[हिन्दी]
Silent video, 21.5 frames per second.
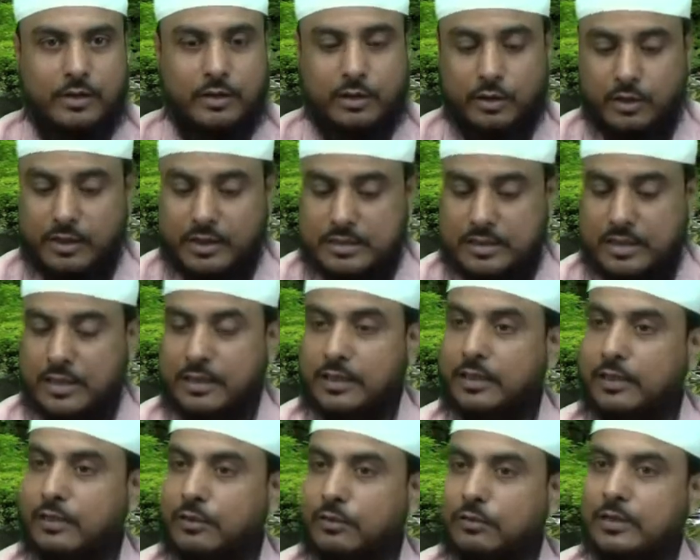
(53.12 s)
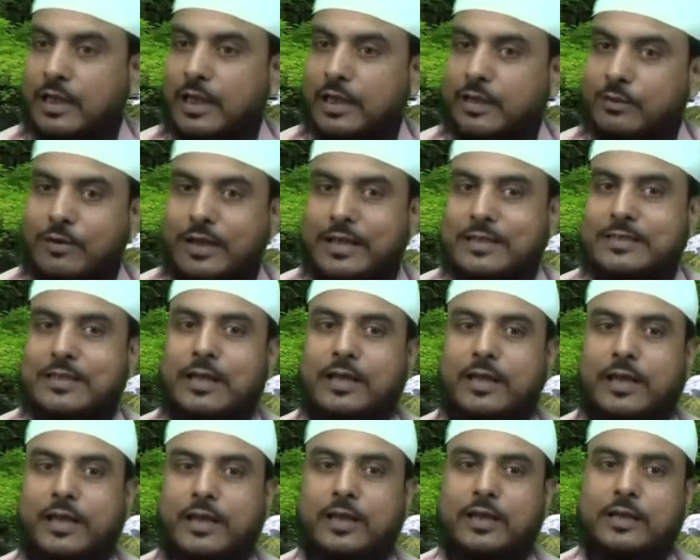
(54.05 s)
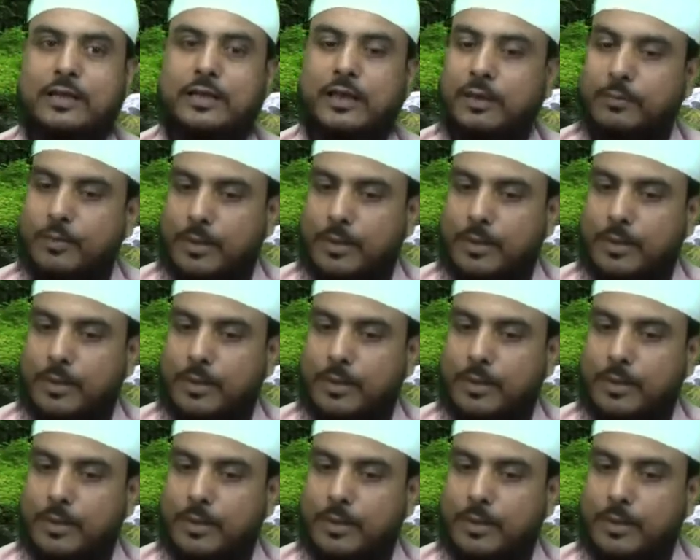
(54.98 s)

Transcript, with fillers: क्योंकि इसके अंदर ये होता है कि वहाँ एहसान नहीं करते